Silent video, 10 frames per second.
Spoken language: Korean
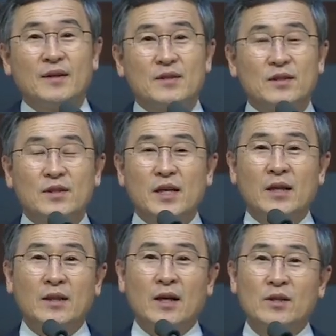저는 이
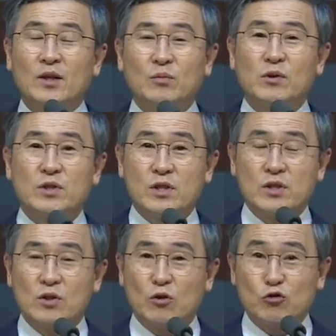한날 여러분을
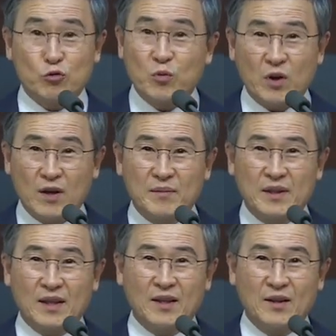진실로
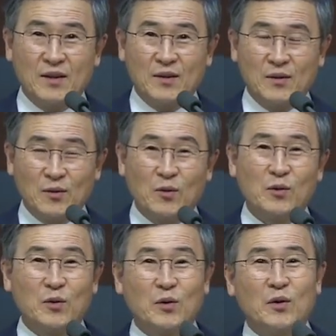축복합니다.
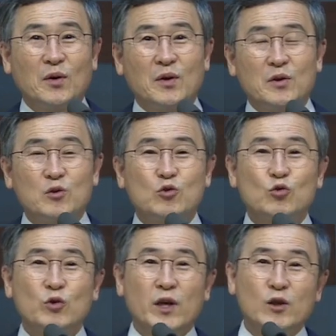오늘도
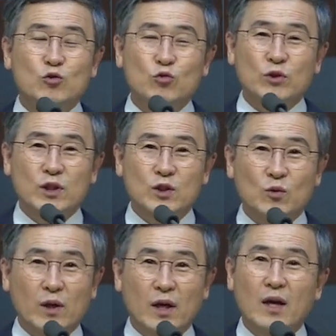주 예수
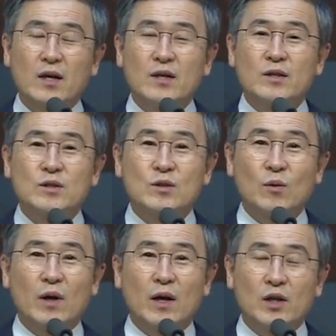그리스도가
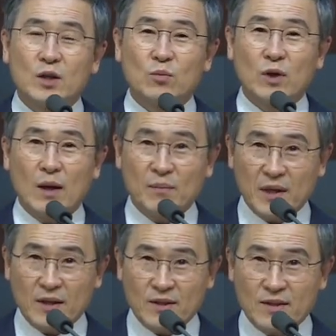저와 여러분과 함께
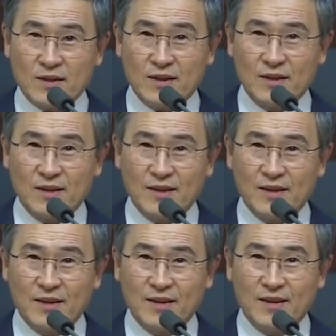하셔서
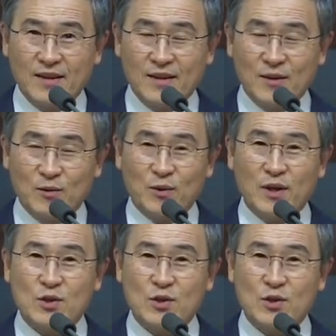우리의